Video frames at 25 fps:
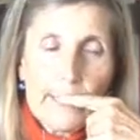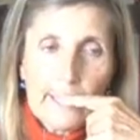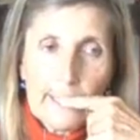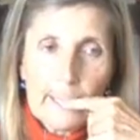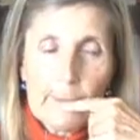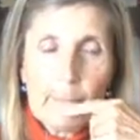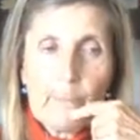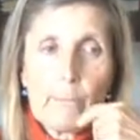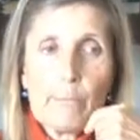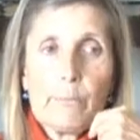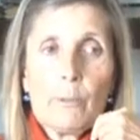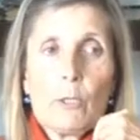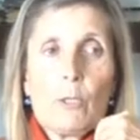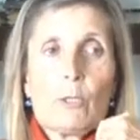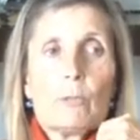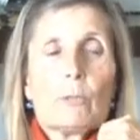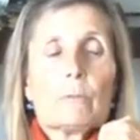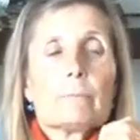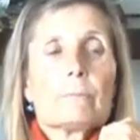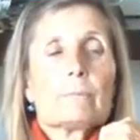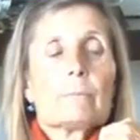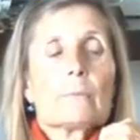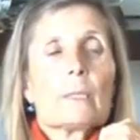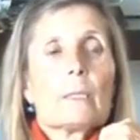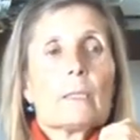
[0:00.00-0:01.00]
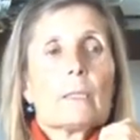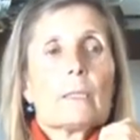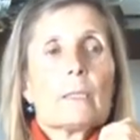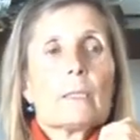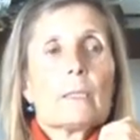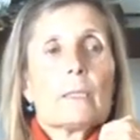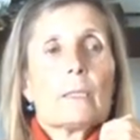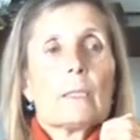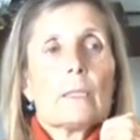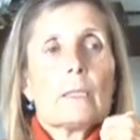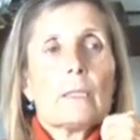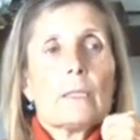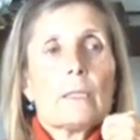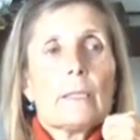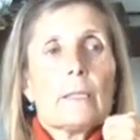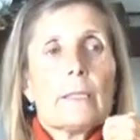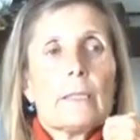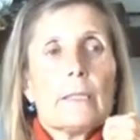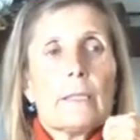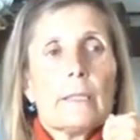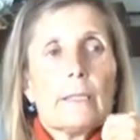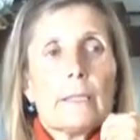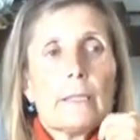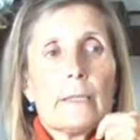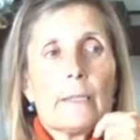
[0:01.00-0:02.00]
Por ejemplo...
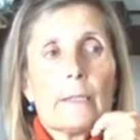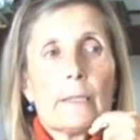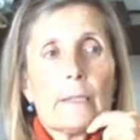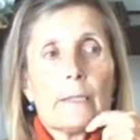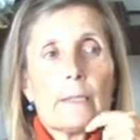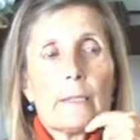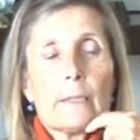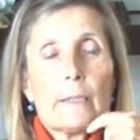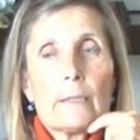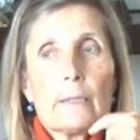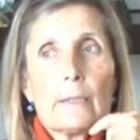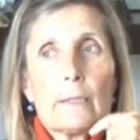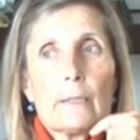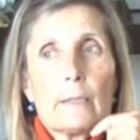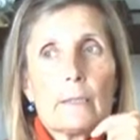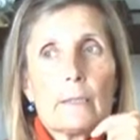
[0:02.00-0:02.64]
Eh, Como para